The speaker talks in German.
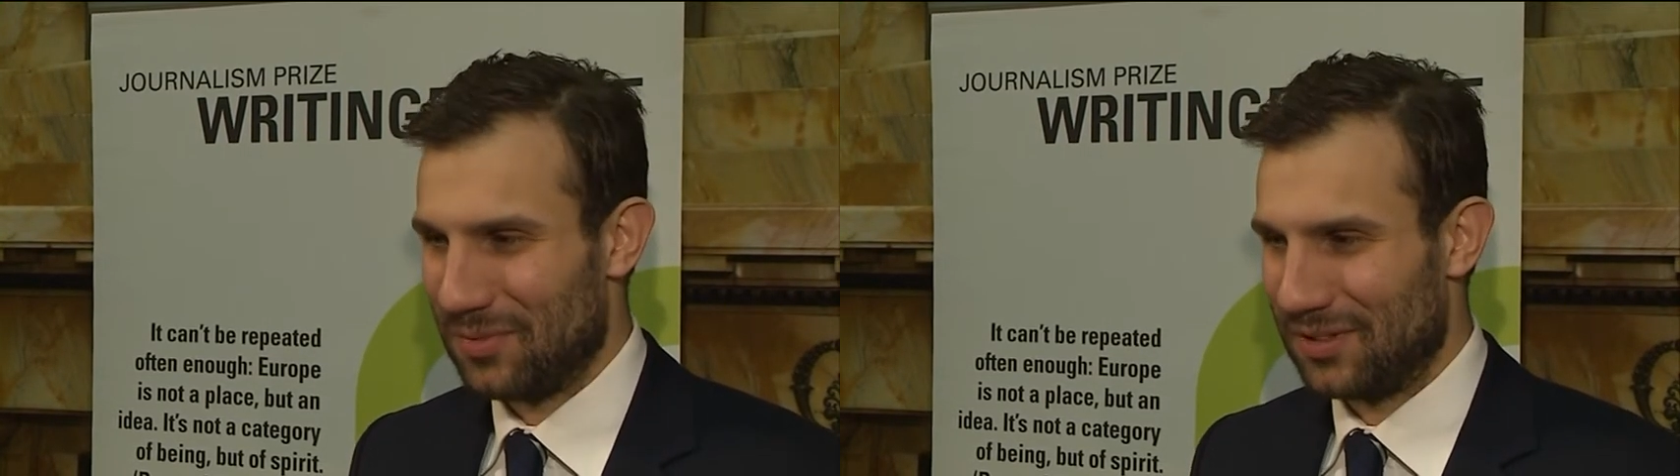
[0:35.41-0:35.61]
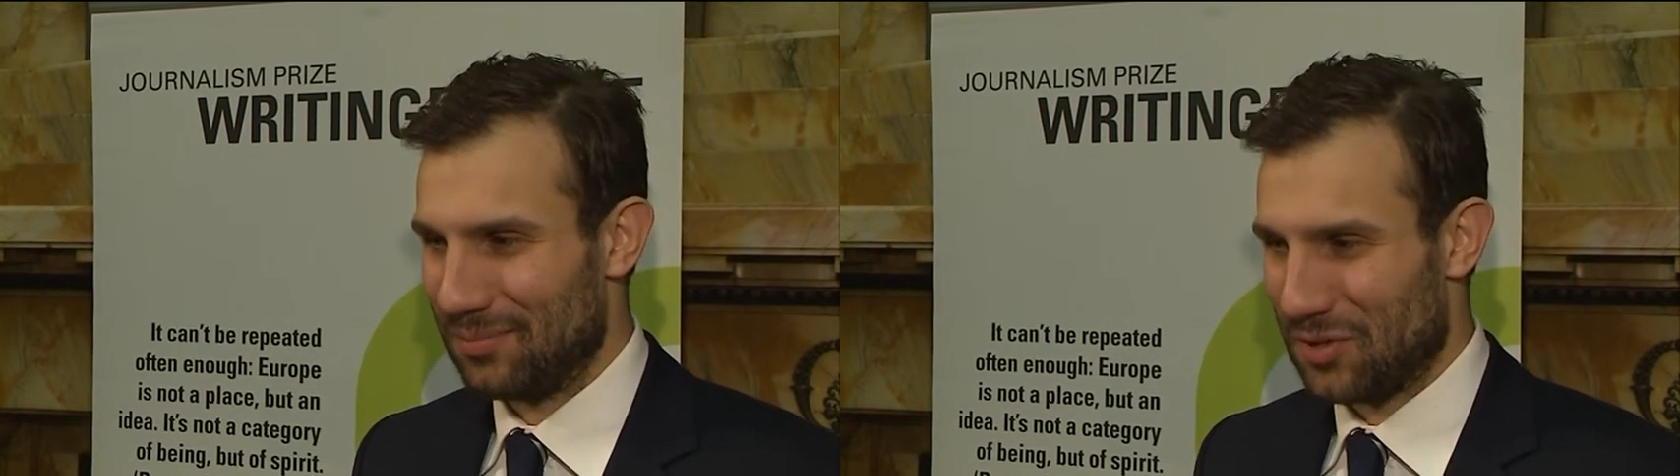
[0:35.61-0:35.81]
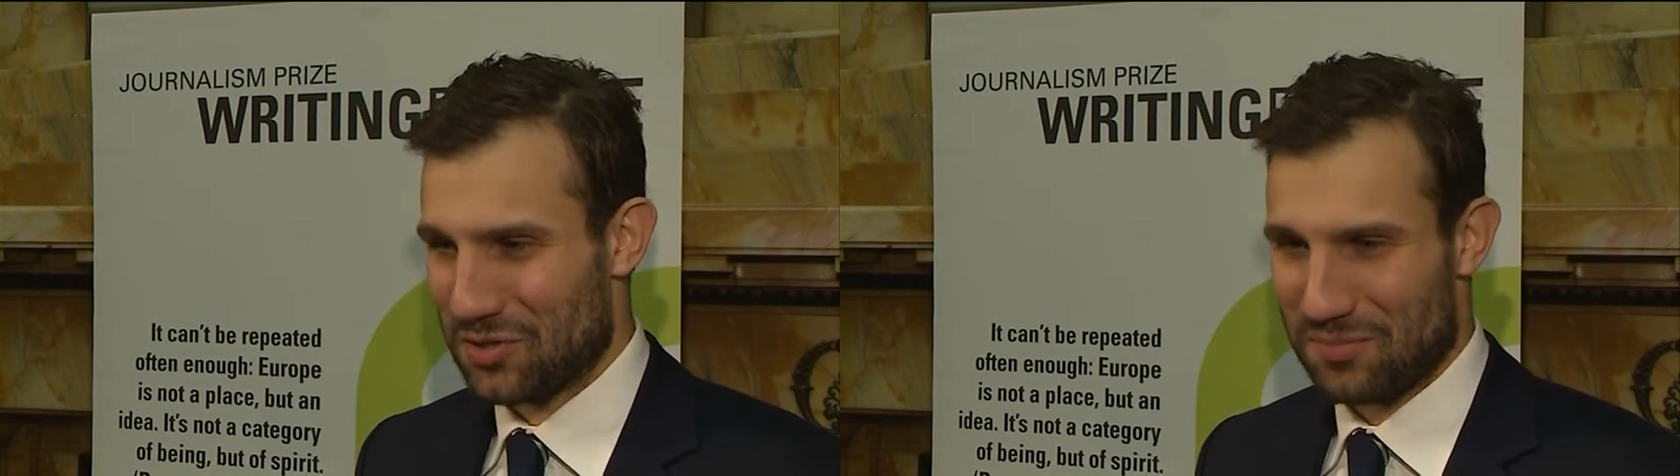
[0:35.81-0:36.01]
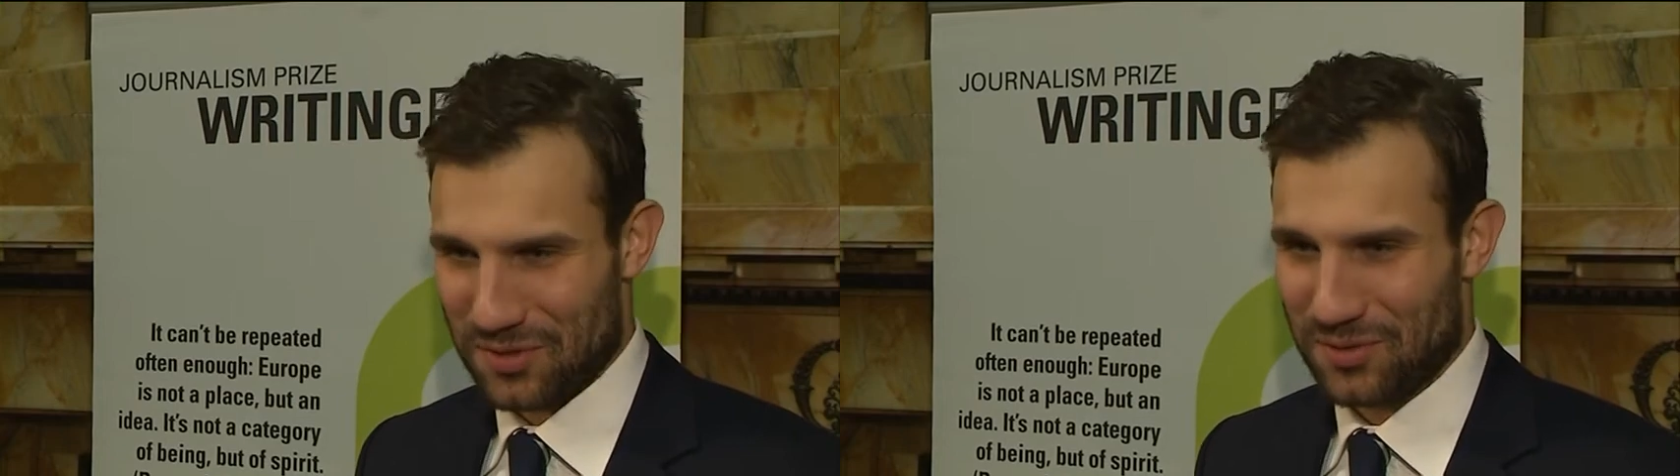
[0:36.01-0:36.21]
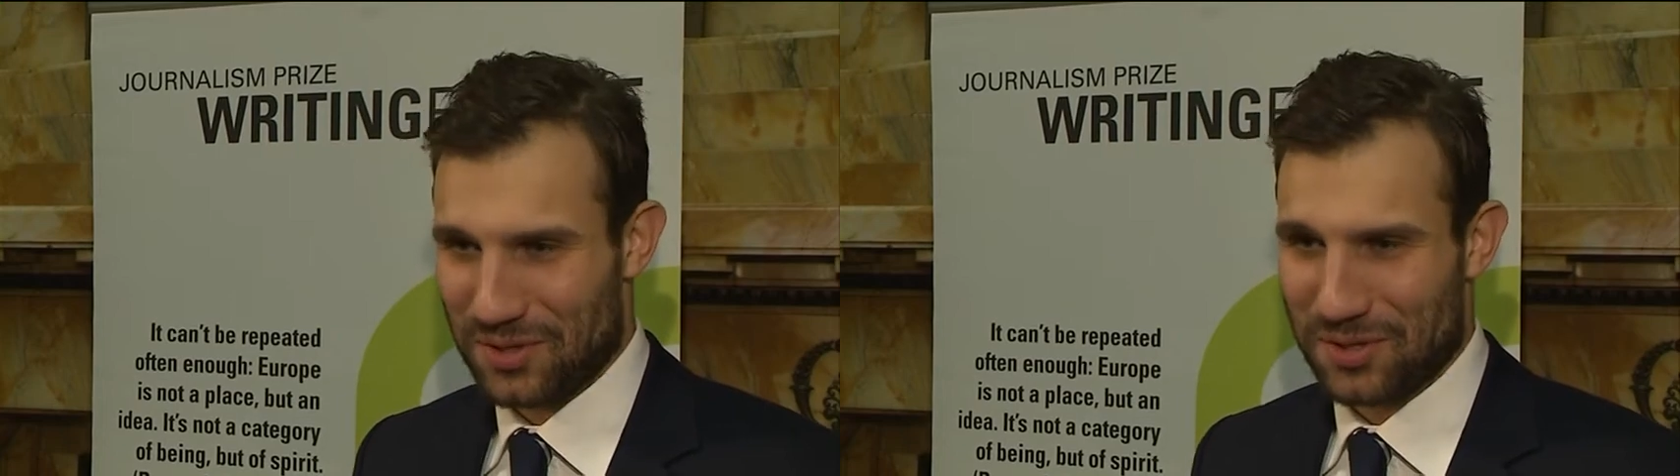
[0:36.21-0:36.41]
mit den Menschen
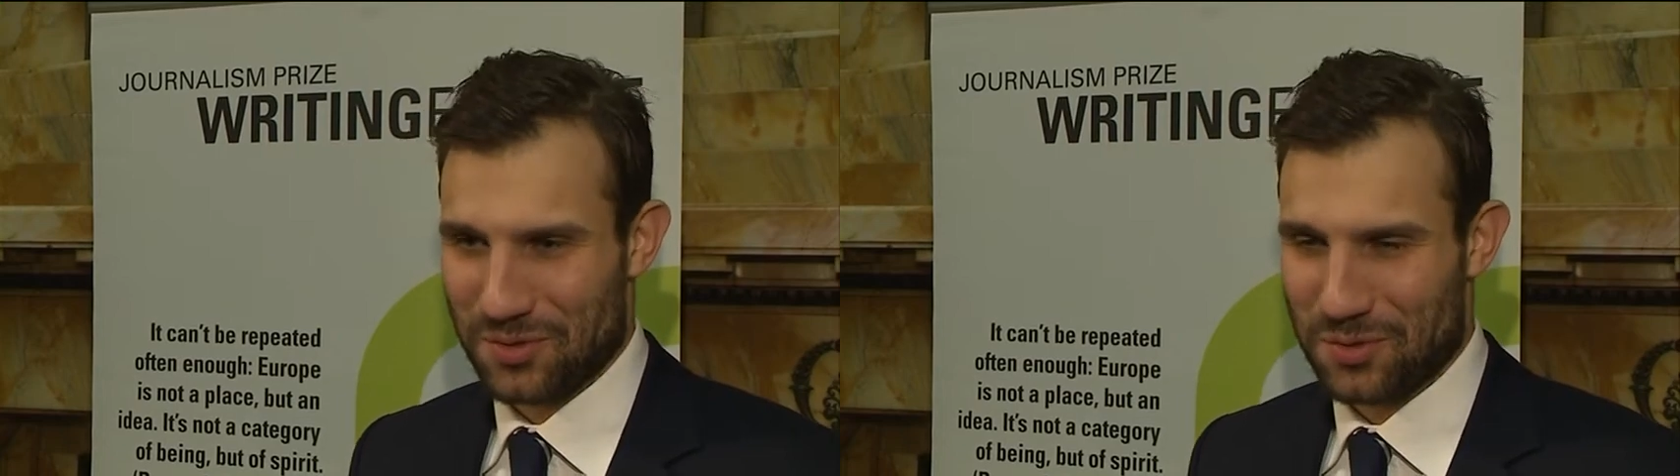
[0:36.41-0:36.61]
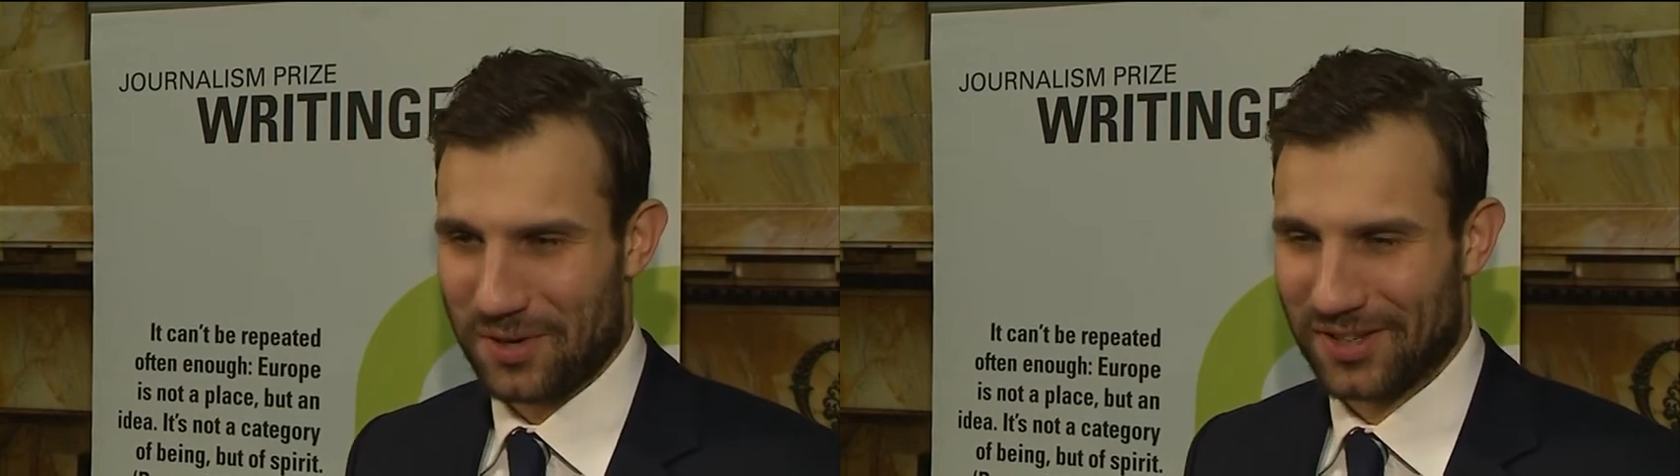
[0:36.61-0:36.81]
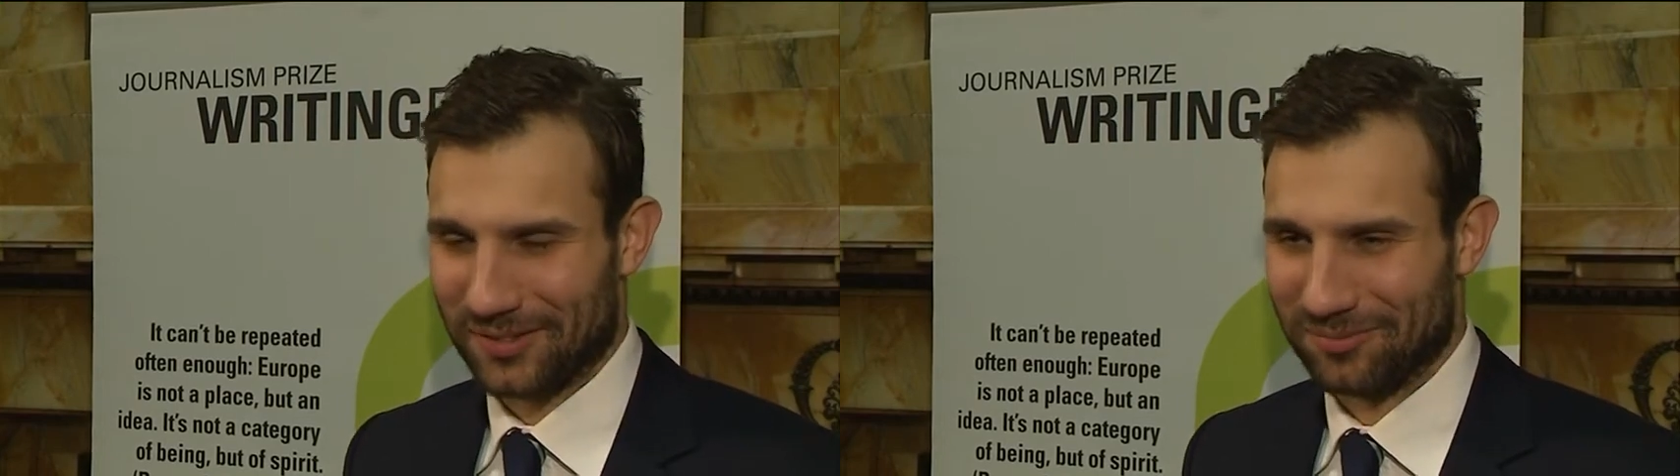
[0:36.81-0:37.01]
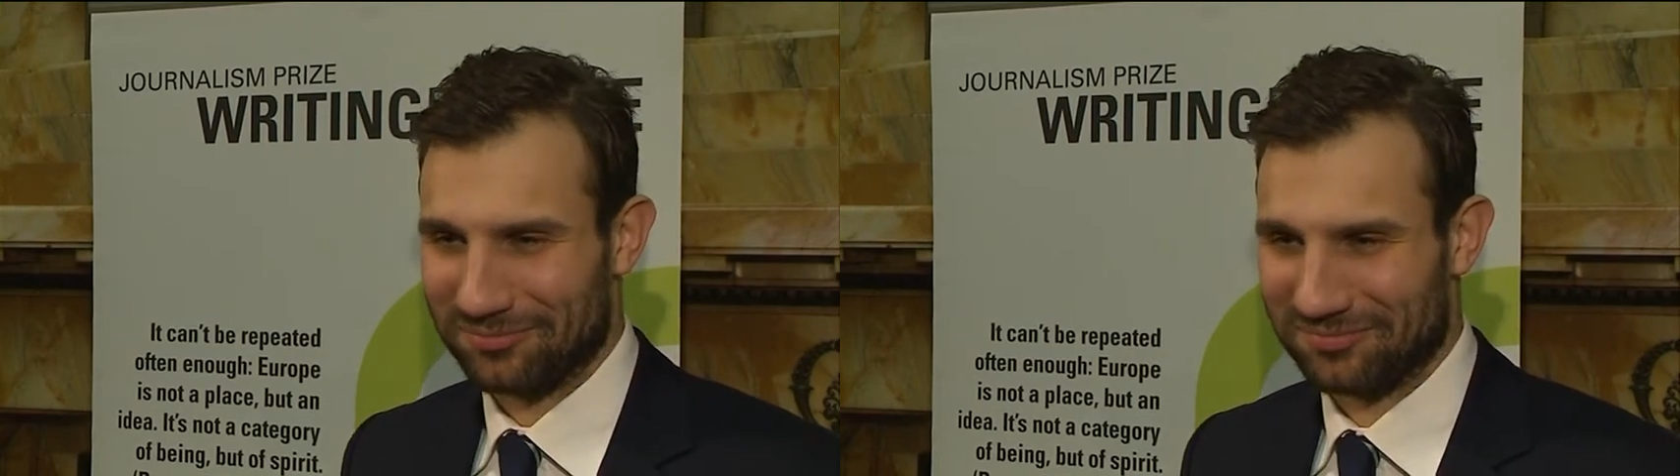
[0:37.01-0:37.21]
persönlich zu sprechen.